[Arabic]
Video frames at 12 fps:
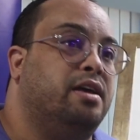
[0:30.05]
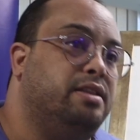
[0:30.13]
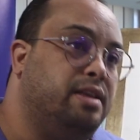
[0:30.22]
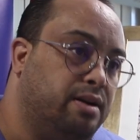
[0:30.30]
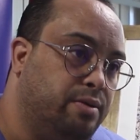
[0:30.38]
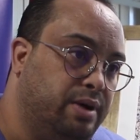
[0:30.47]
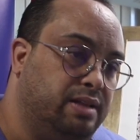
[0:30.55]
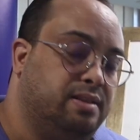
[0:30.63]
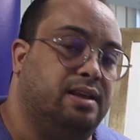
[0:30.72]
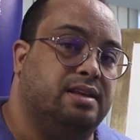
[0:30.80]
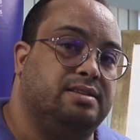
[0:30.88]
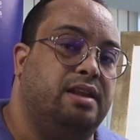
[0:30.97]
درنا واحد
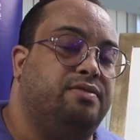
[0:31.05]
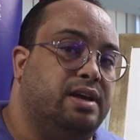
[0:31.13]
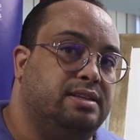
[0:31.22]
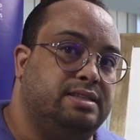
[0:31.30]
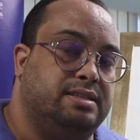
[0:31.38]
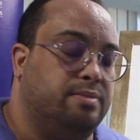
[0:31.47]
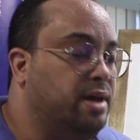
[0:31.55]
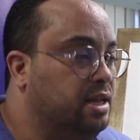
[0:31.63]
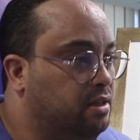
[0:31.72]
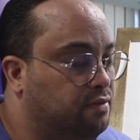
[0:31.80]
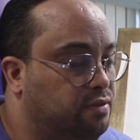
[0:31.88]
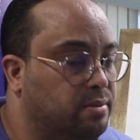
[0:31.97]
الدراسه اللي فيها تسع
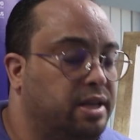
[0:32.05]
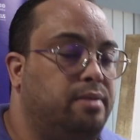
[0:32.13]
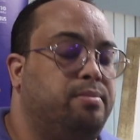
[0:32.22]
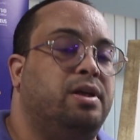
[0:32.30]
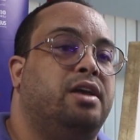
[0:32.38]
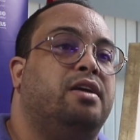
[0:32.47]
مناطق في المغرب